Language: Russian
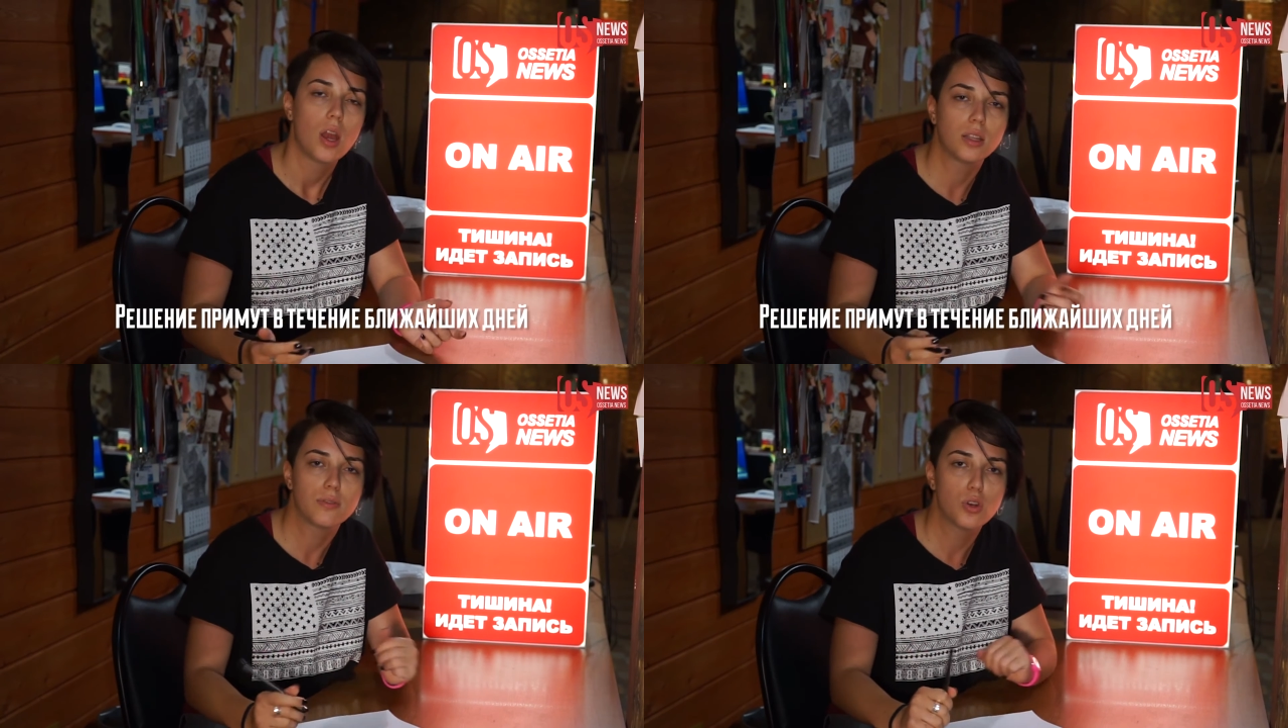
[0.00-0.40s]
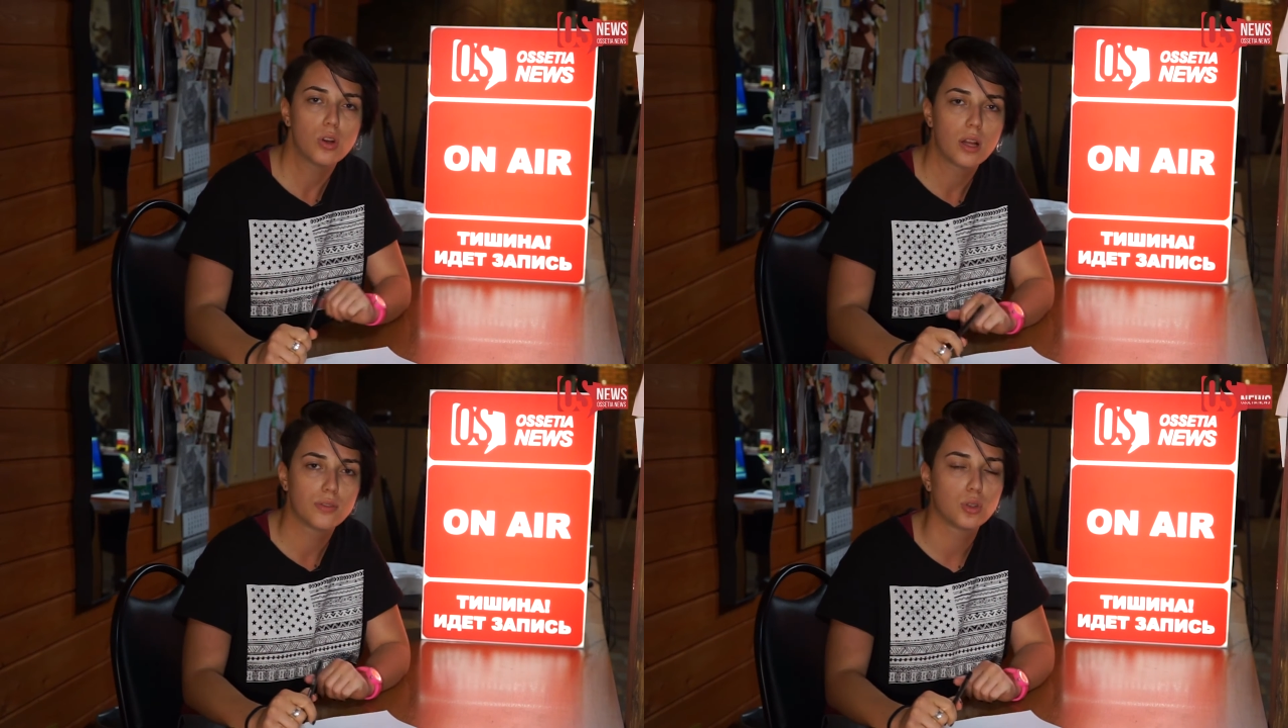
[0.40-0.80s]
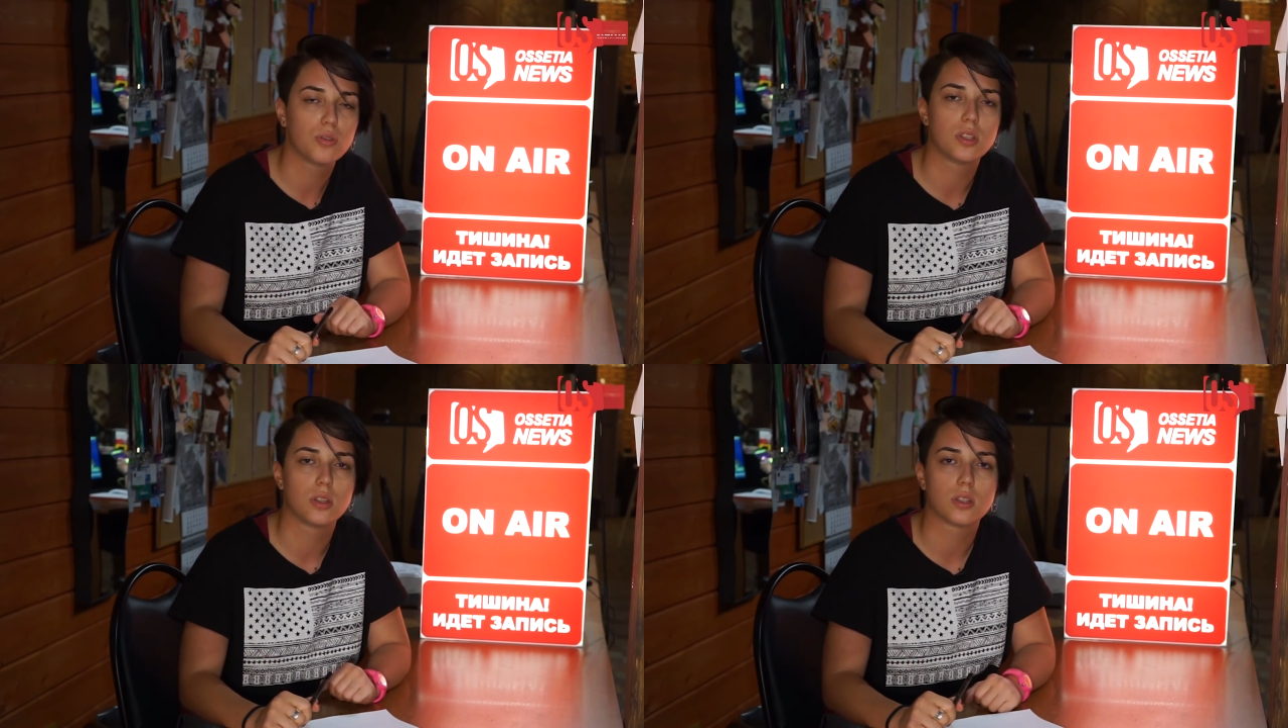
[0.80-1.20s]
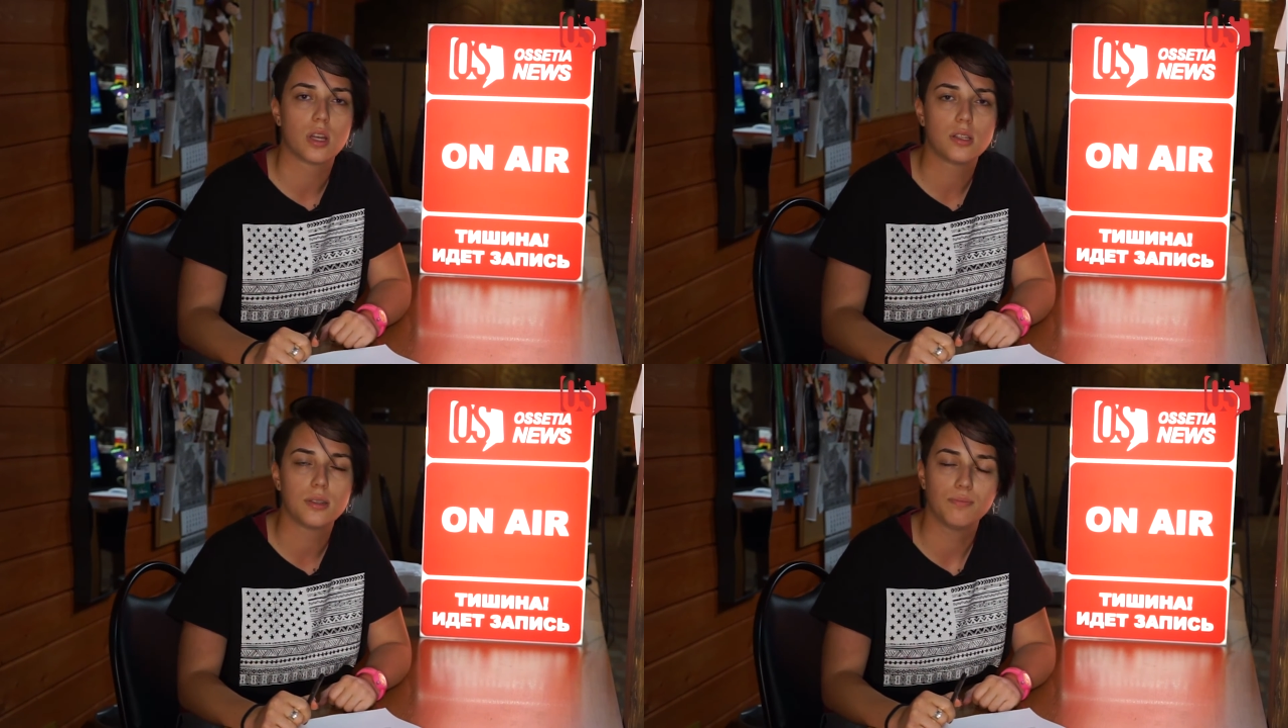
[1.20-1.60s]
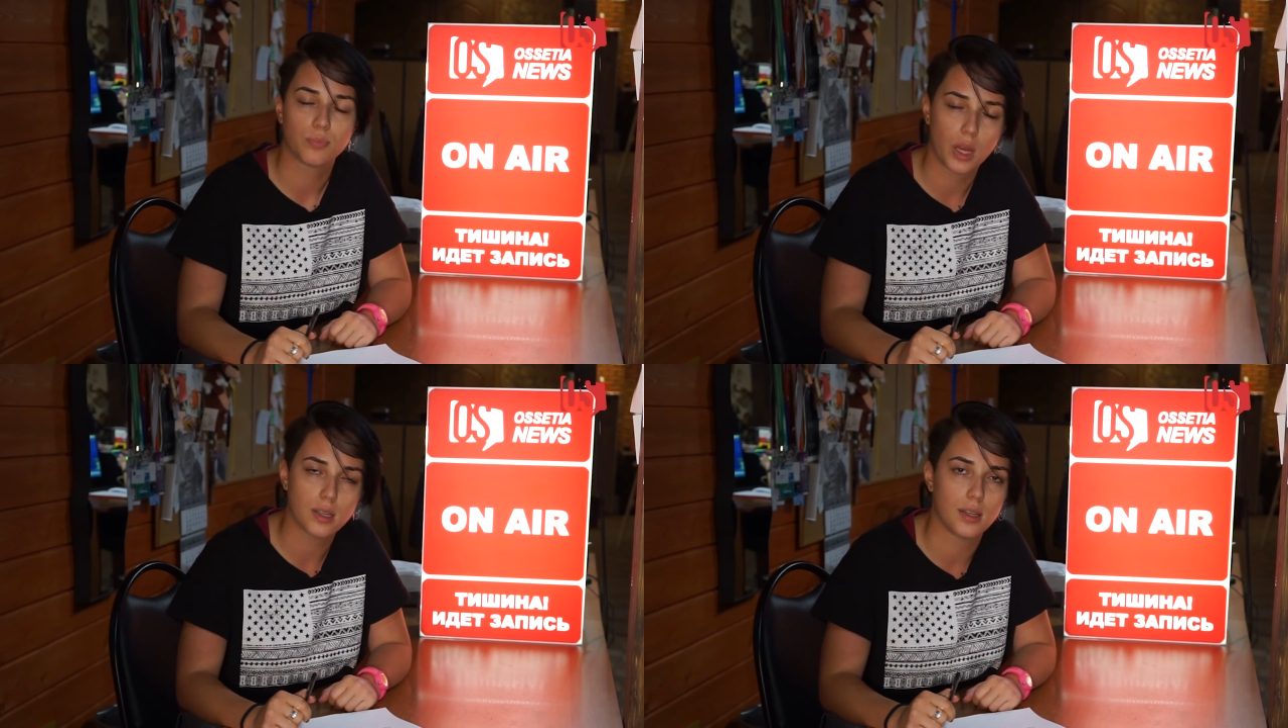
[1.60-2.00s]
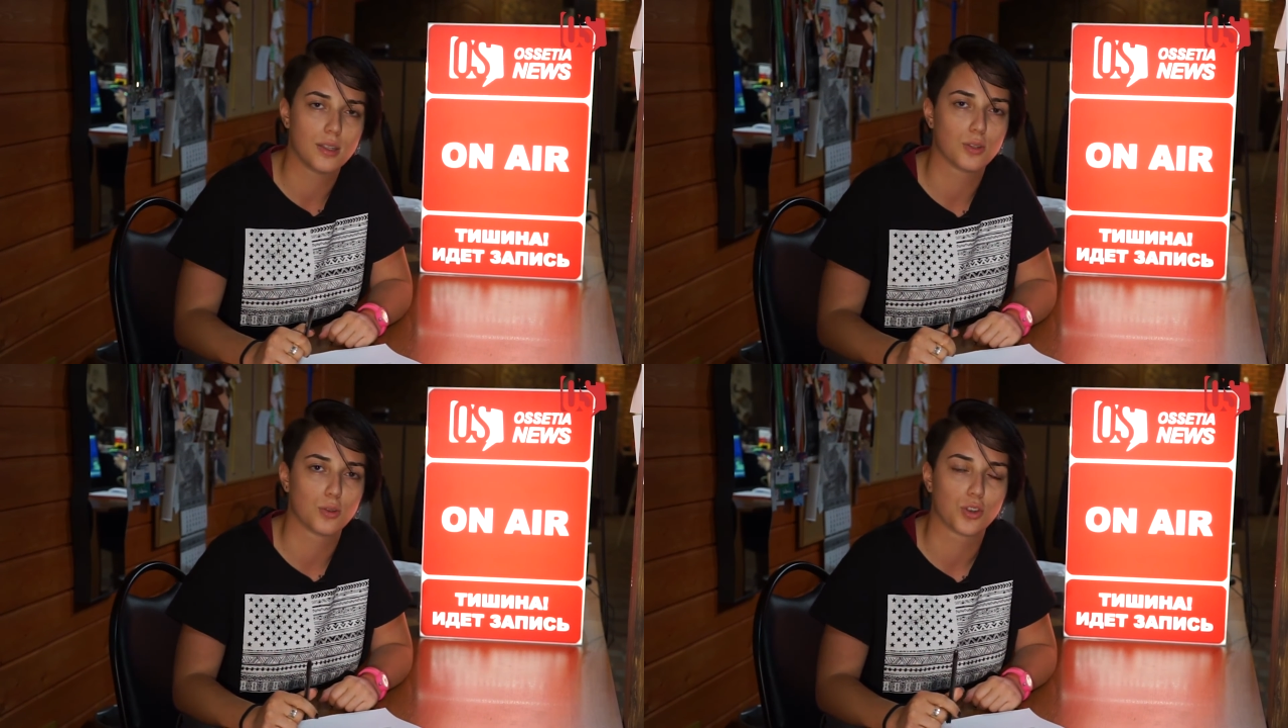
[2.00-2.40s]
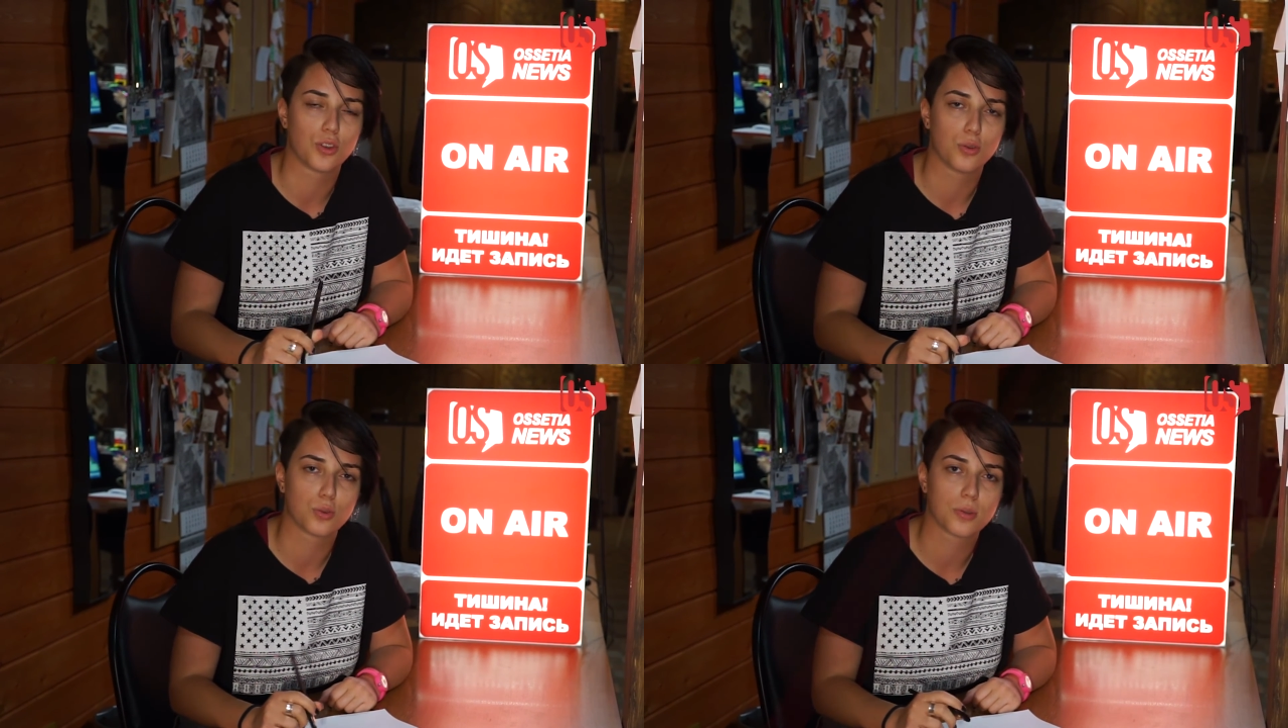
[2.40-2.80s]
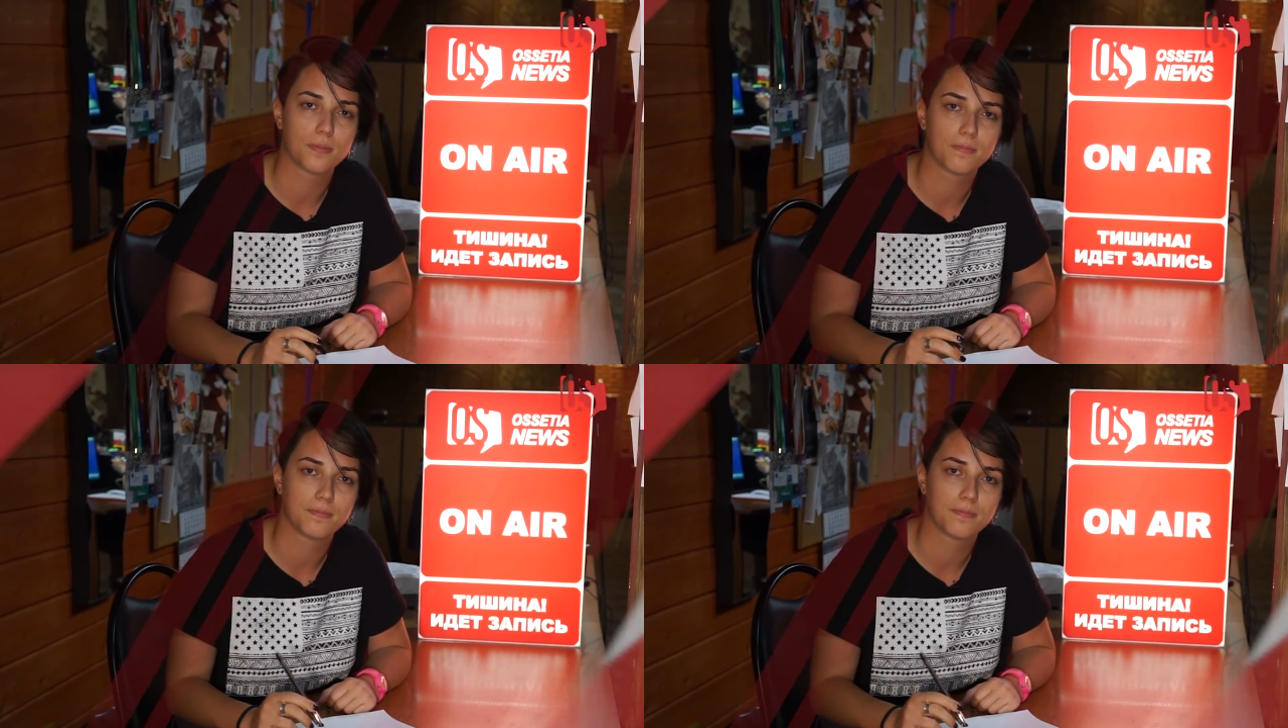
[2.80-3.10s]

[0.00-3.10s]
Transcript: Это все главные новости на сайте осетия.news.